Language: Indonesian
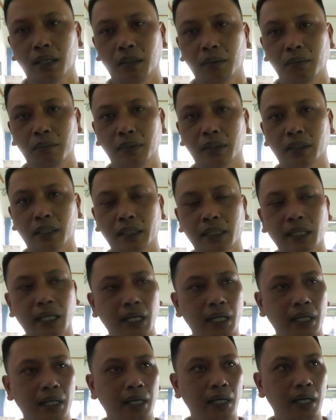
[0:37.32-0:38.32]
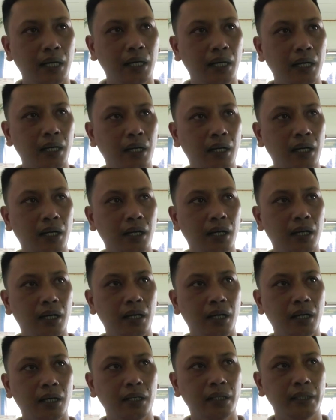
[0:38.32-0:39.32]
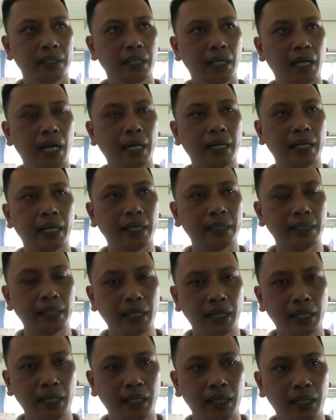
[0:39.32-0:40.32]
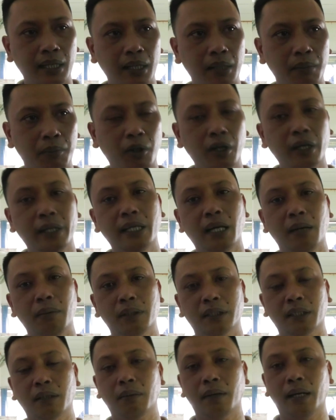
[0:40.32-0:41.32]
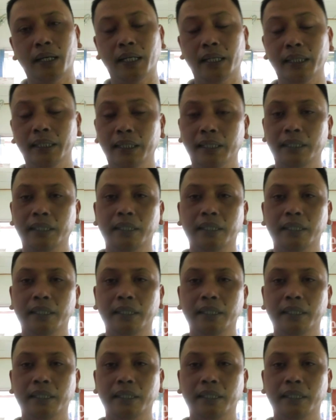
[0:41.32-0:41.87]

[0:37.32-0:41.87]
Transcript: menyampaikan, hari ini ditargetkan 350 hingga 400